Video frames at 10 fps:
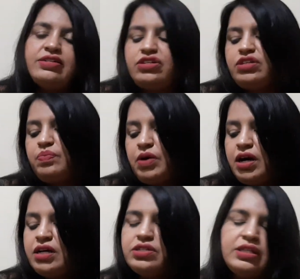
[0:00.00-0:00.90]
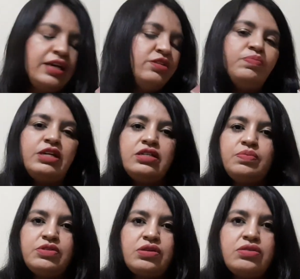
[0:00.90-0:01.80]
a gente pode dar de brinde
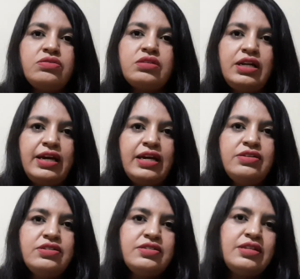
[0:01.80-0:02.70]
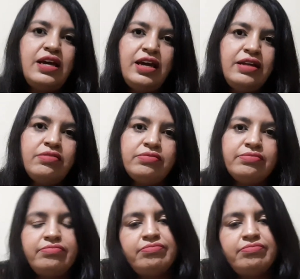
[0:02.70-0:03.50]
pros nossos clientes, né, num,